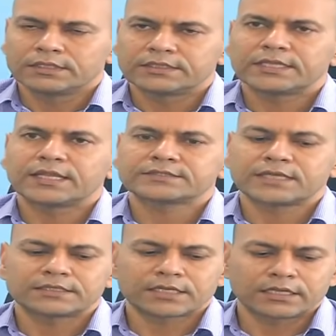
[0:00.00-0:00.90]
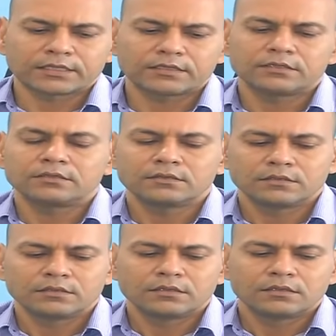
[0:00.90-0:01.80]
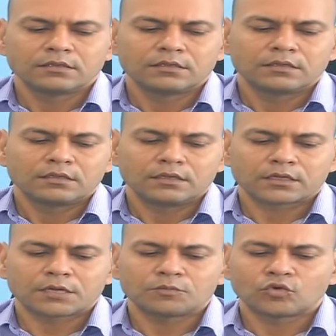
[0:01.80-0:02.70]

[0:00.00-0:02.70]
నిన్న సాయంత్రానికి ఇంకా మూడు